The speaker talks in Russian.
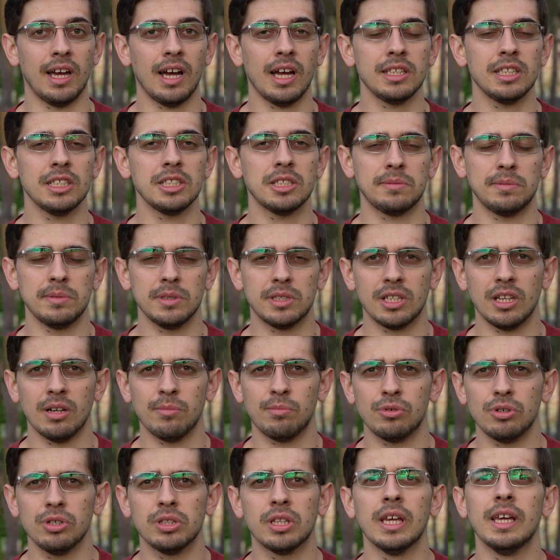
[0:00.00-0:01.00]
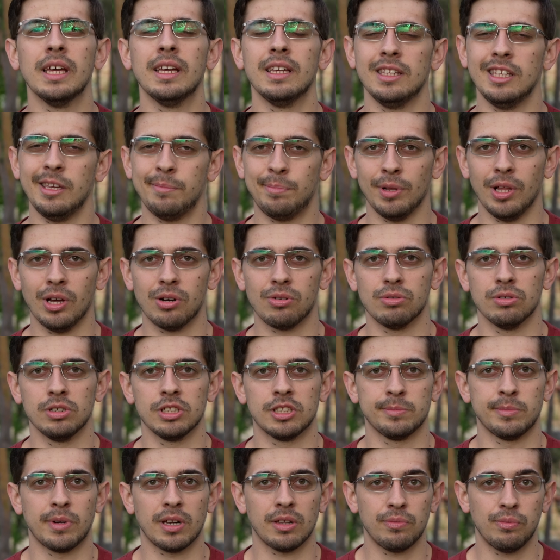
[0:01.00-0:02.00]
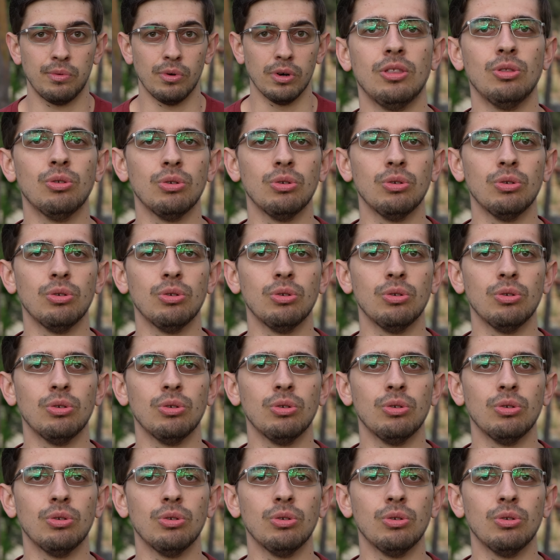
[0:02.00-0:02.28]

действительно будет неплохой смартфон.